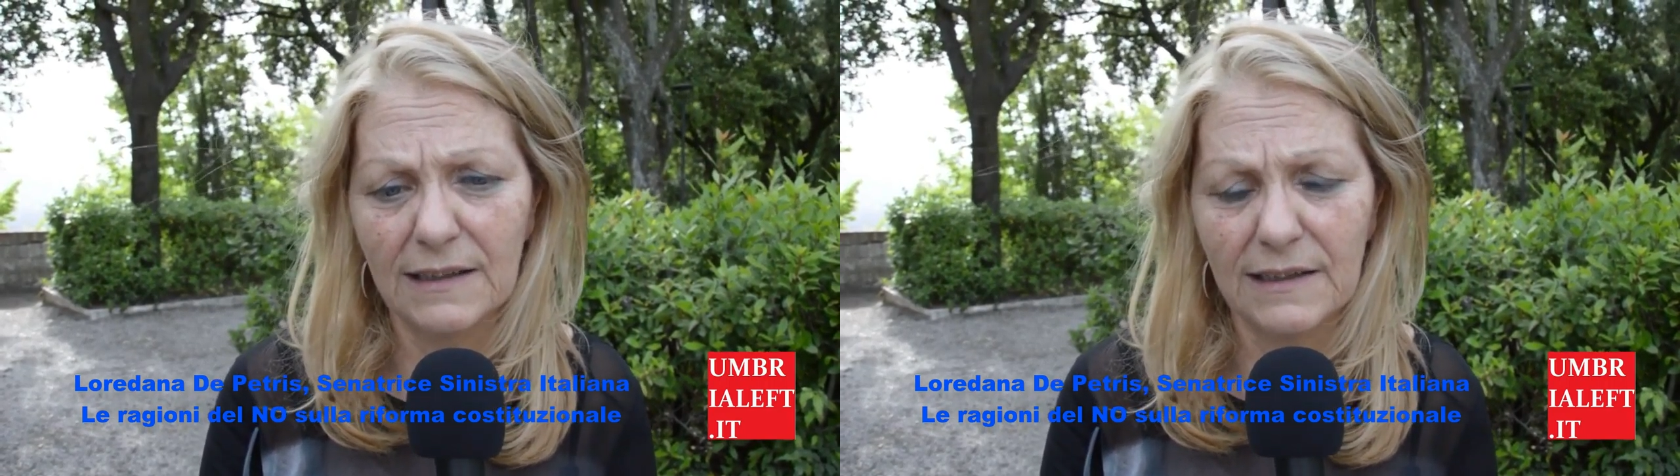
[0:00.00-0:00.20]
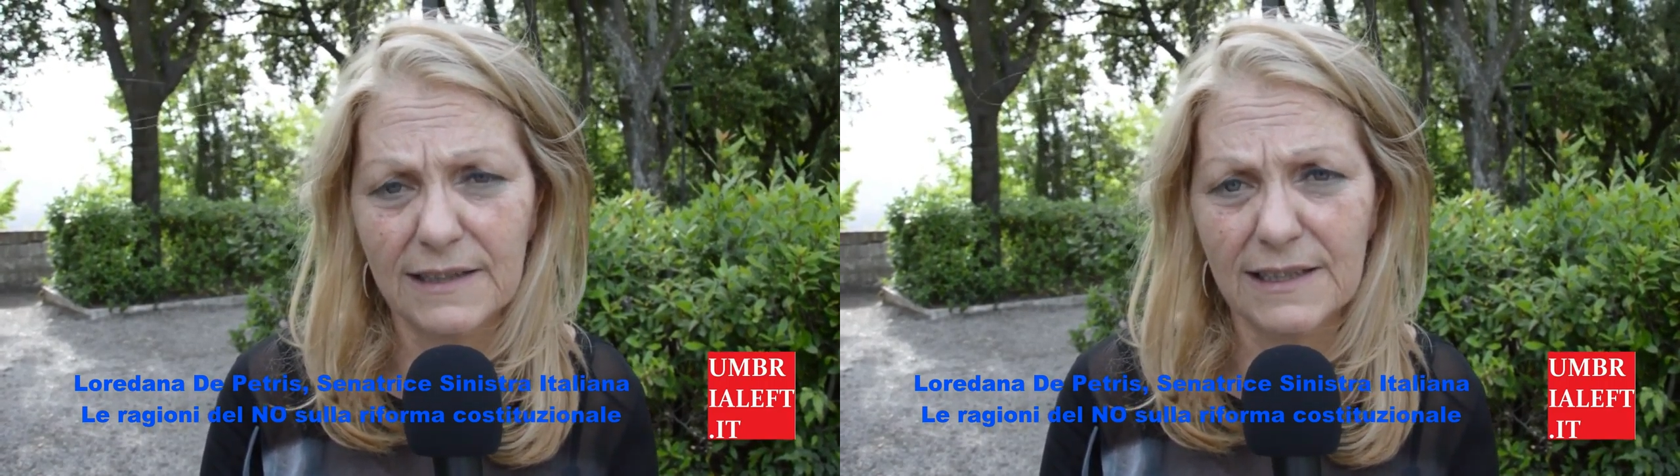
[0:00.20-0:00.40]

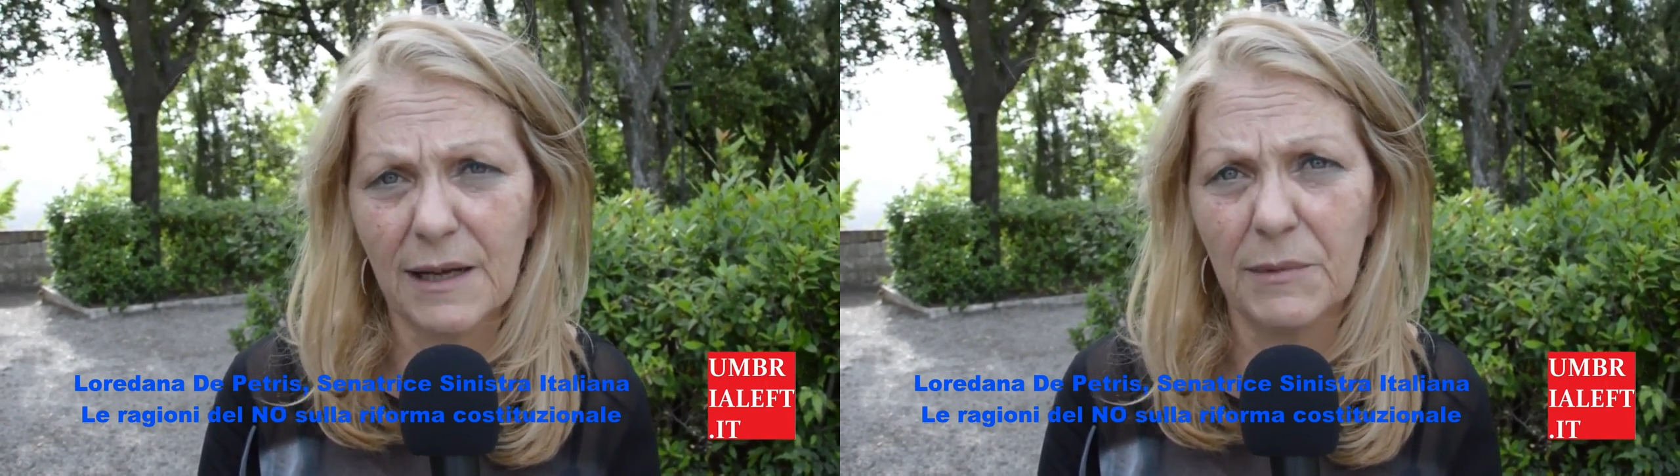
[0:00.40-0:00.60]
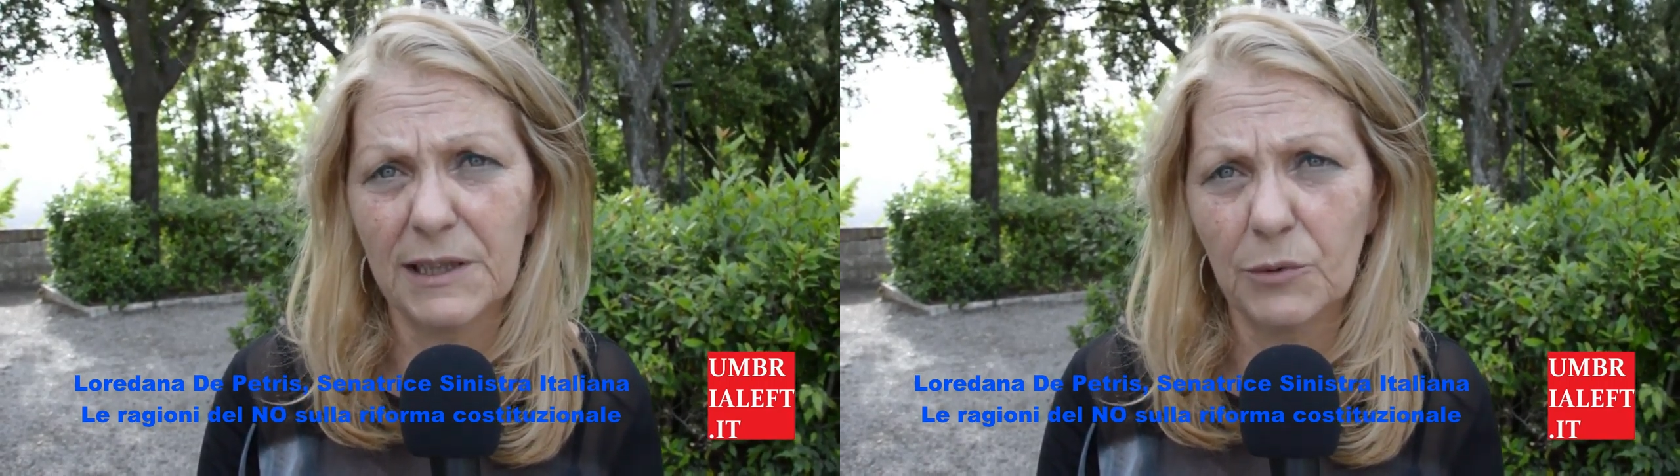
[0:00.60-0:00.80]
del
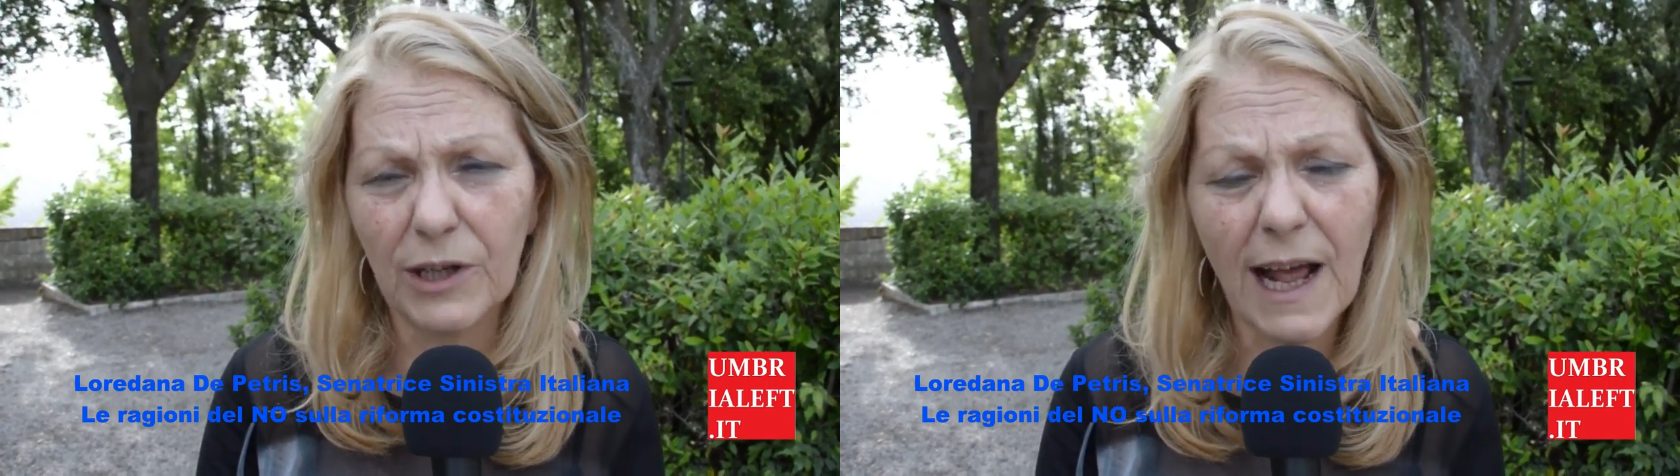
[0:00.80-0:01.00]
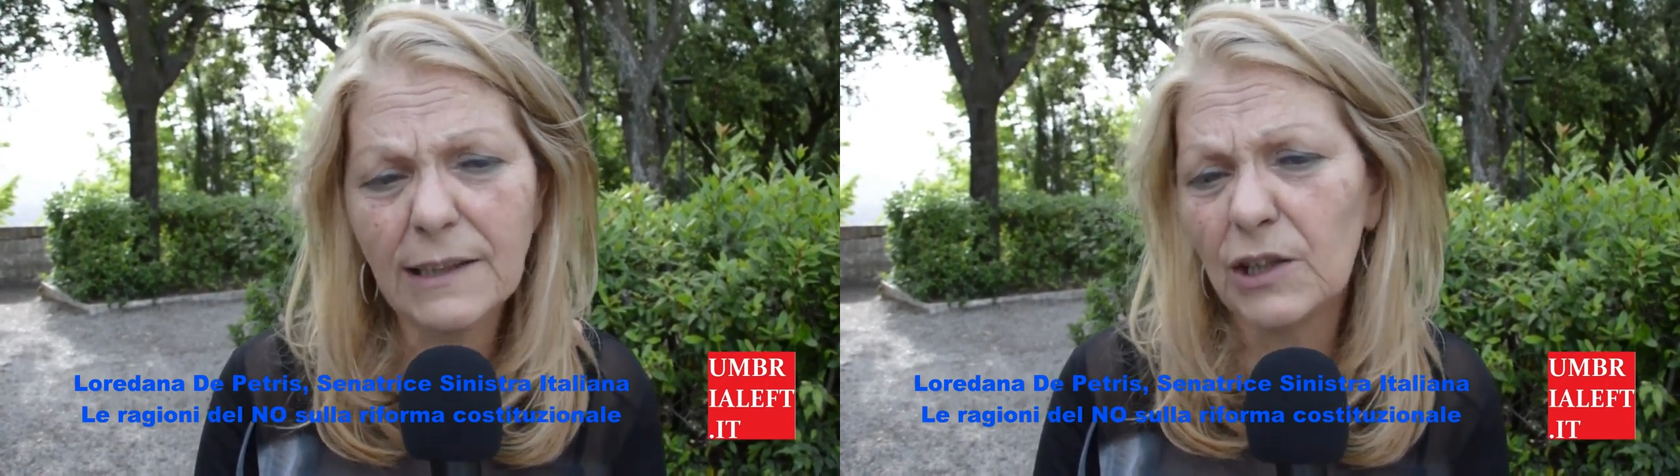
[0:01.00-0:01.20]
sistema
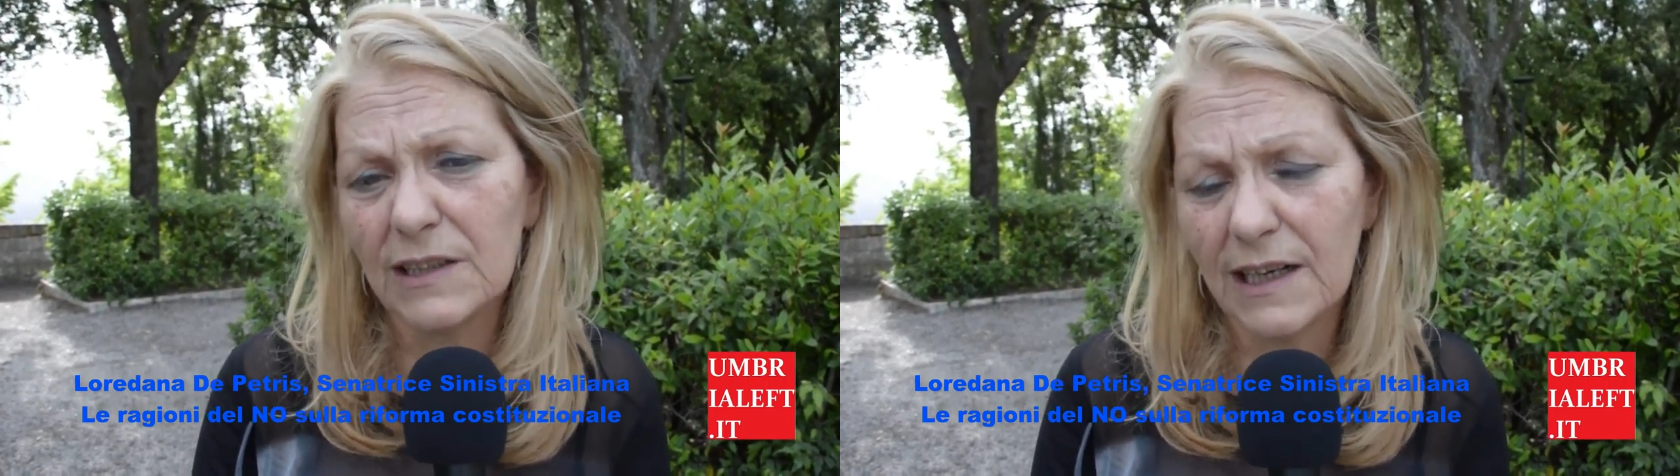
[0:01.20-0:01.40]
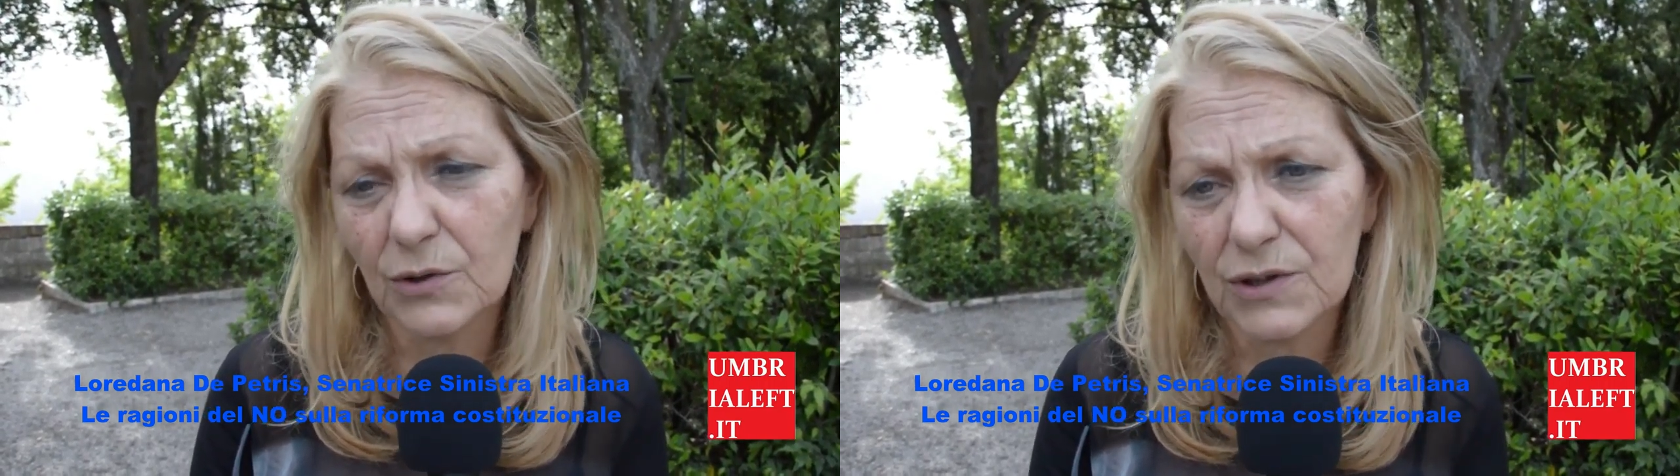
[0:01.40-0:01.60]
democratico e della